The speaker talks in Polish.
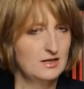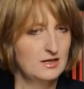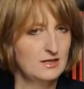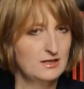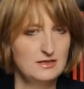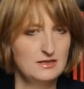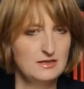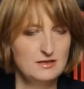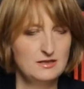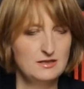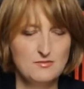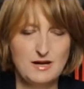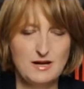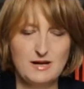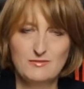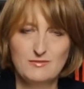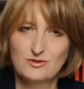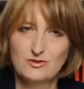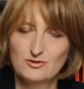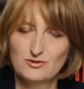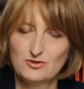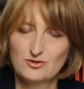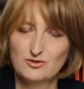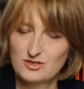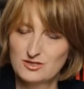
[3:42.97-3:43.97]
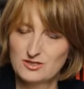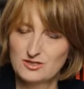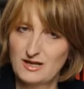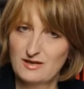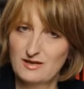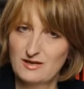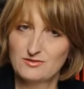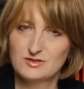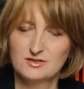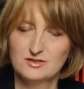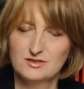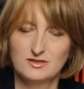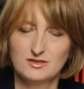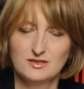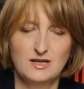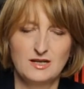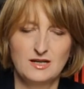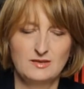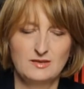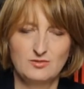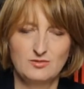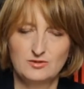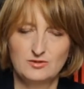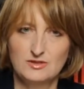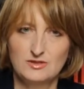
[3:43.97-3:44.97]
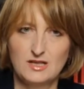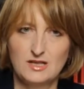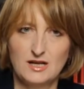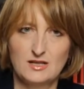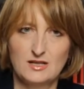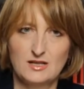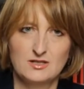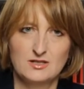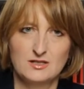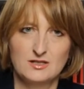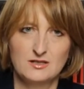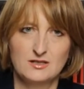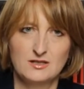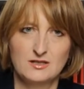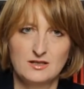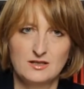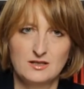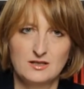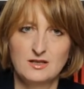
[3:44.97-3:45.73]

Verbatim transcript: nie mamy już nawet, albo inaczej,